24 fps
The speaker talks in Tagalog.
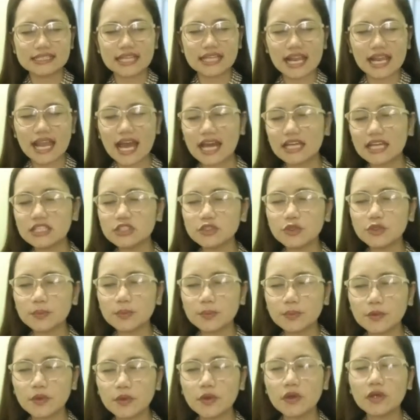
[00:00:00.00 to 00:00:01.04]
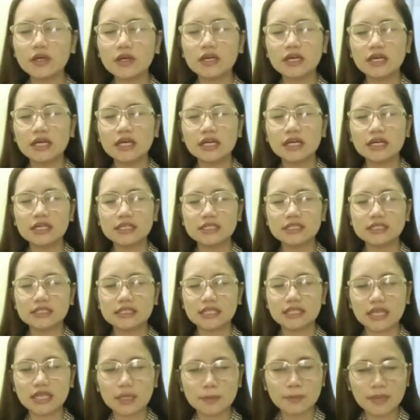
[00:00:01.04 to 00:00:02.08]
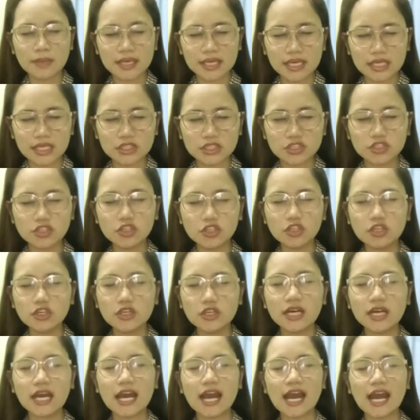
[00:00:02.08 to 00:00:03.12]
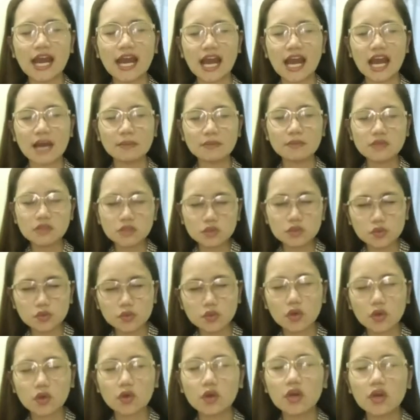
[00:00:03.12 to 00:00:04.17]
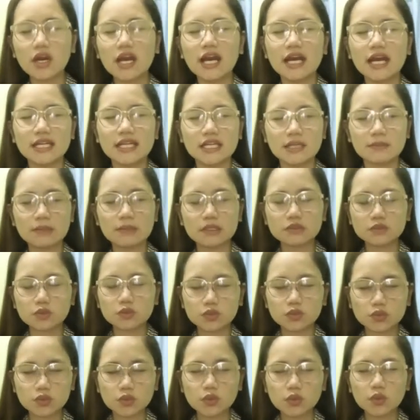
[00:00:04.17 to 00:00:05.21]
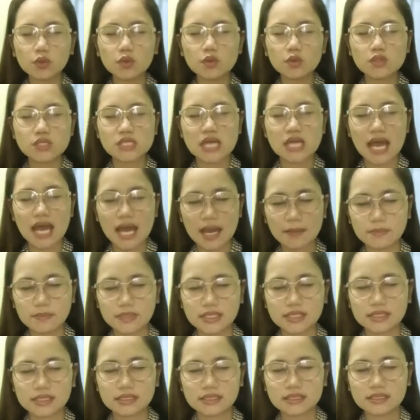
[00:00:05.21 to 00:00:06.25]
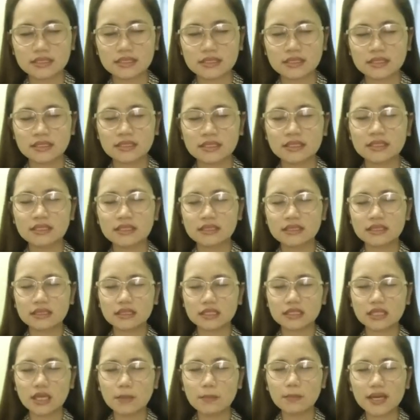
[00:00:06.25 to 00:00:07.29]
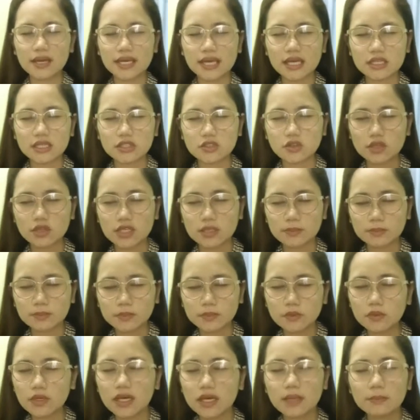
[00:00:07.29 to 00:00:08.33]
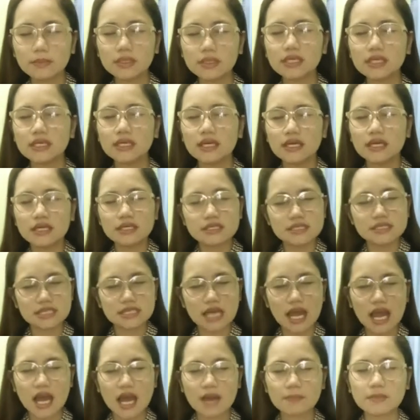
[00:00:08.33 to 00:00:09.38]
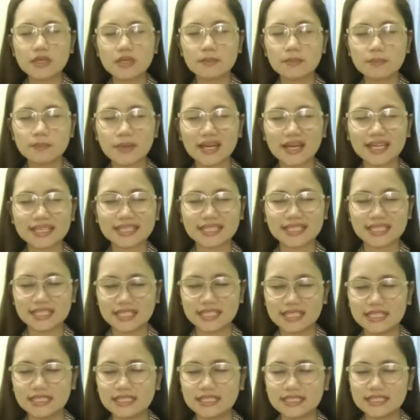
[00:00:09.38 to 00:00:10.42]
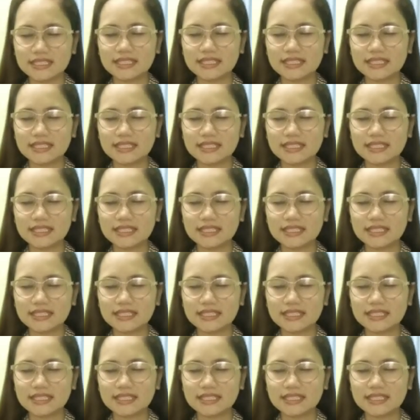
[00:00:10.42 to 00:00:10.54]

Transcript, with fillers: Dalangin ko po na gabayan nyo ang aming guro na magtuturo sa amin. Gabayan niyo rin po kami sa aming pakikinig.